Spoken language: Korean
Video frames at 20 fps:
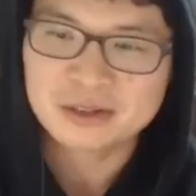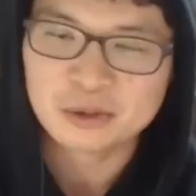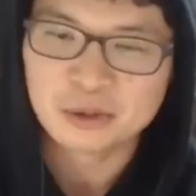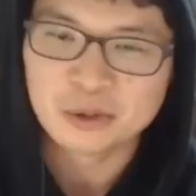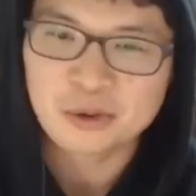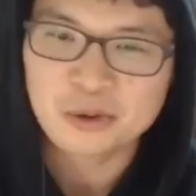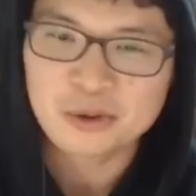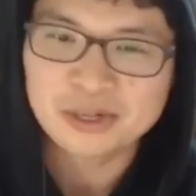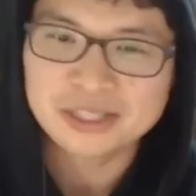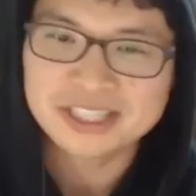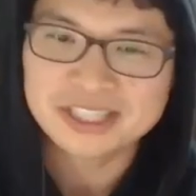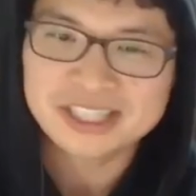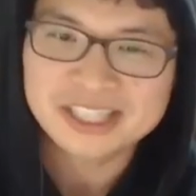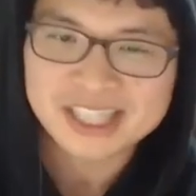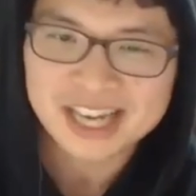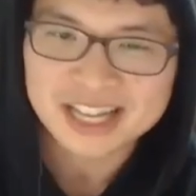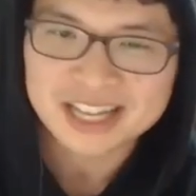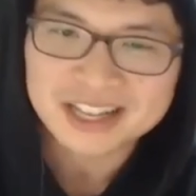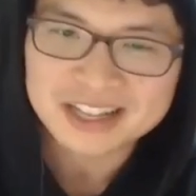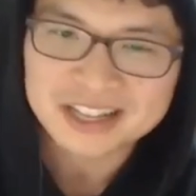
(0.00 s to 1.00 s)
요동을 치지
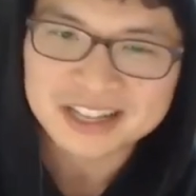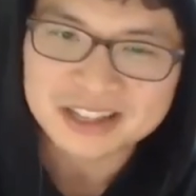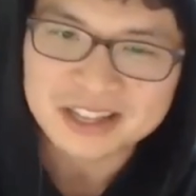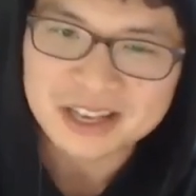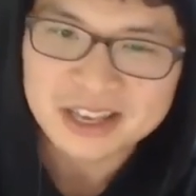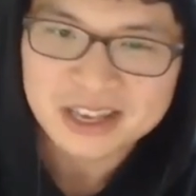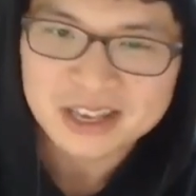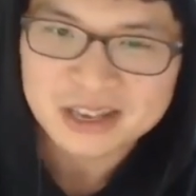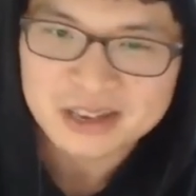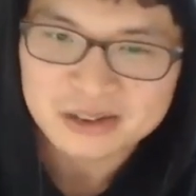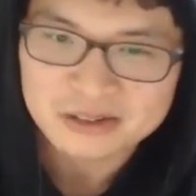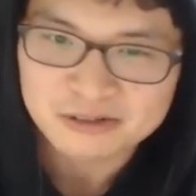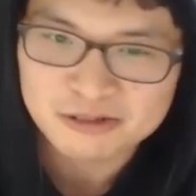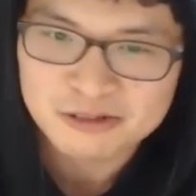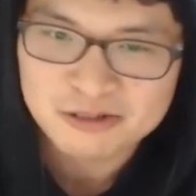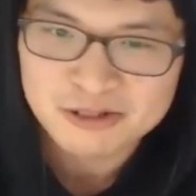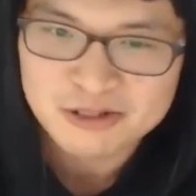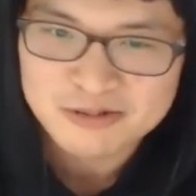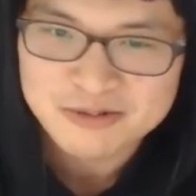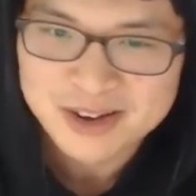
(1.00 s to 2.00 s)
않았나 되게
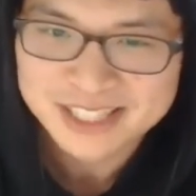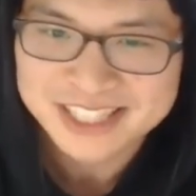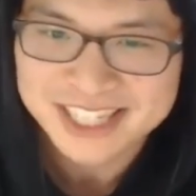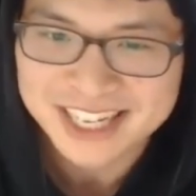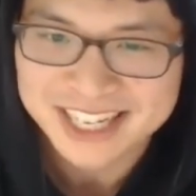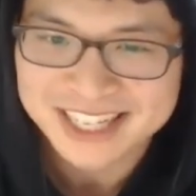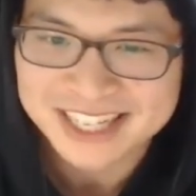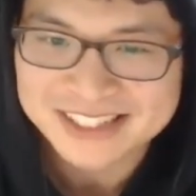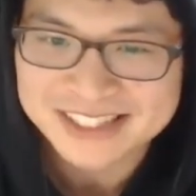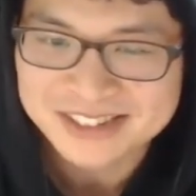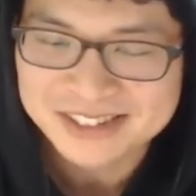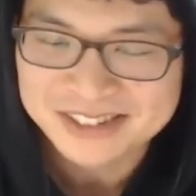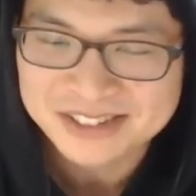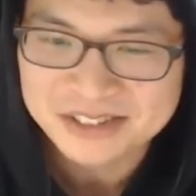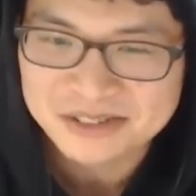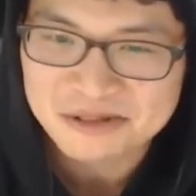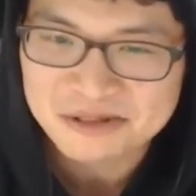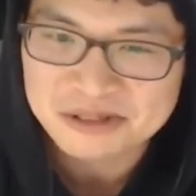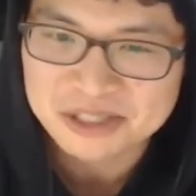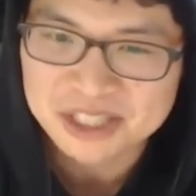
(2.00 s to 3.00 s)
궁금하지 않았어.
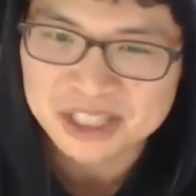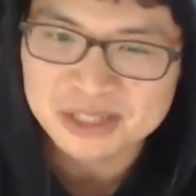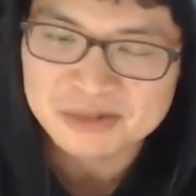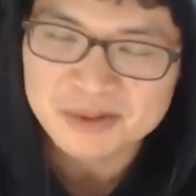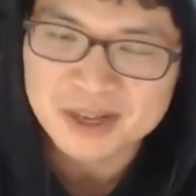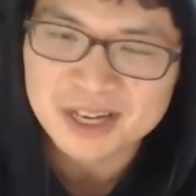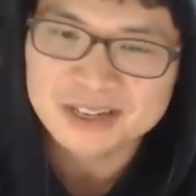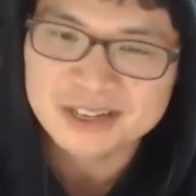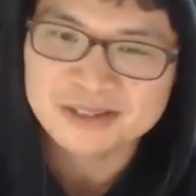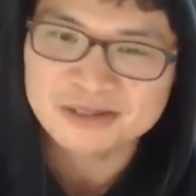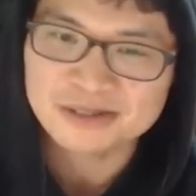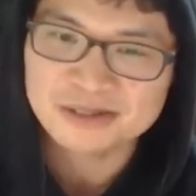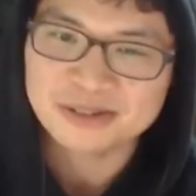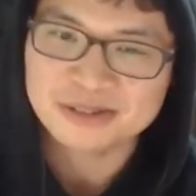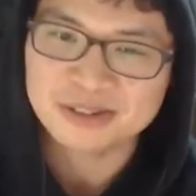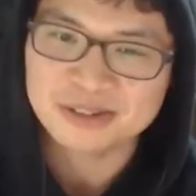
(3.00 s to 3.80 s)
요동치 네, 만한 뉴스.